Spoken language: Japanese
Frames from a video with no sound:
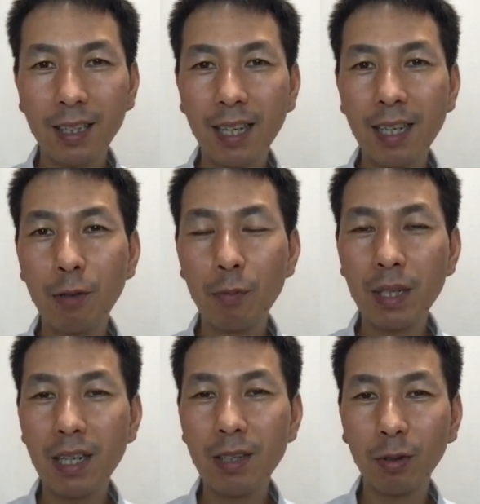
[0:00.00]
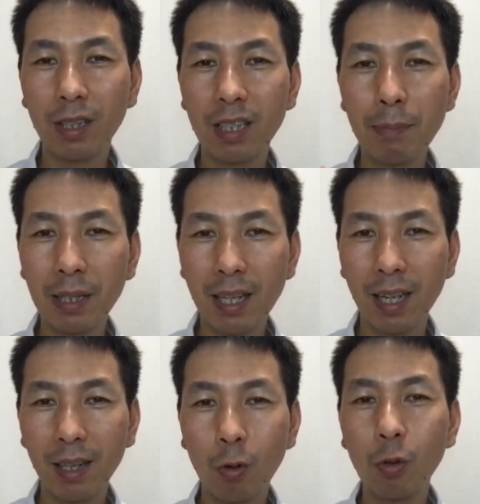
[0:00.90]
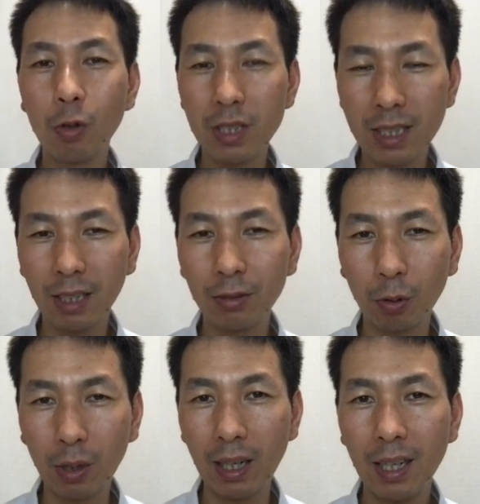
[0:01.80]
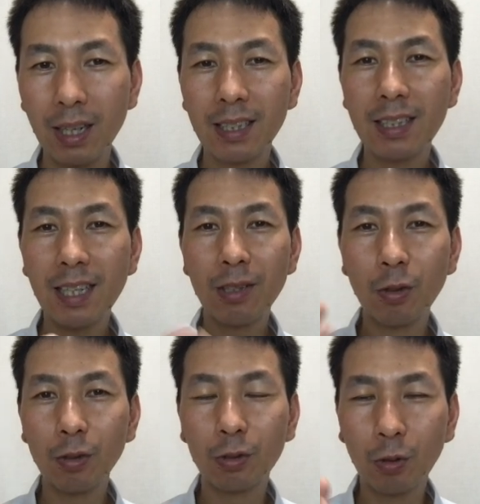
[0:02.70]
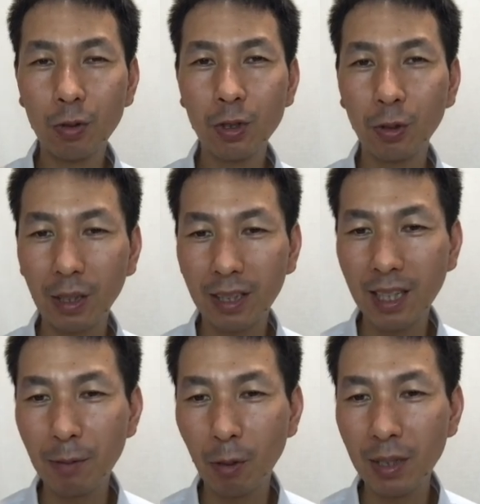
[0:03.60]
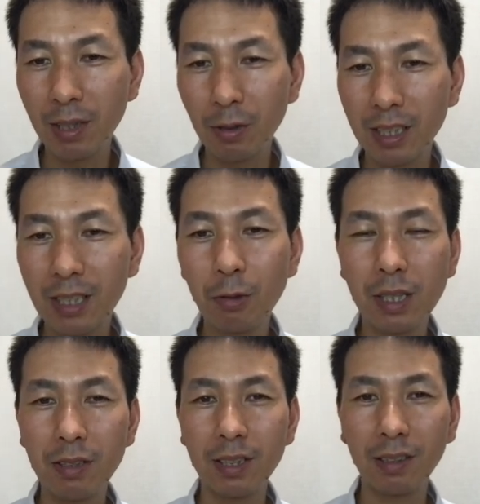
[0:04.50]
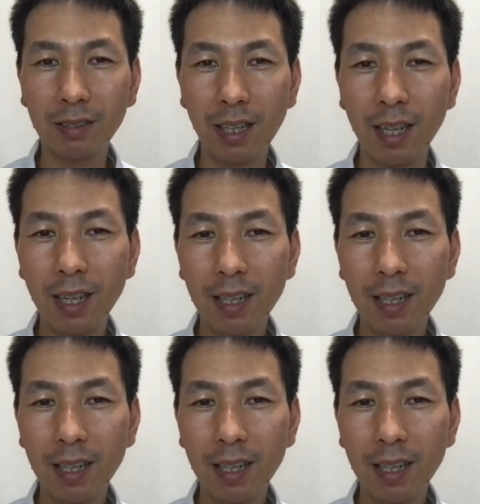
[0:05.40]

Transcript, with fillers: テレビを見ないよって決めて心に誓うとか、気合、努力、根性でテレビを見ないように気をつけるんじゃなくて、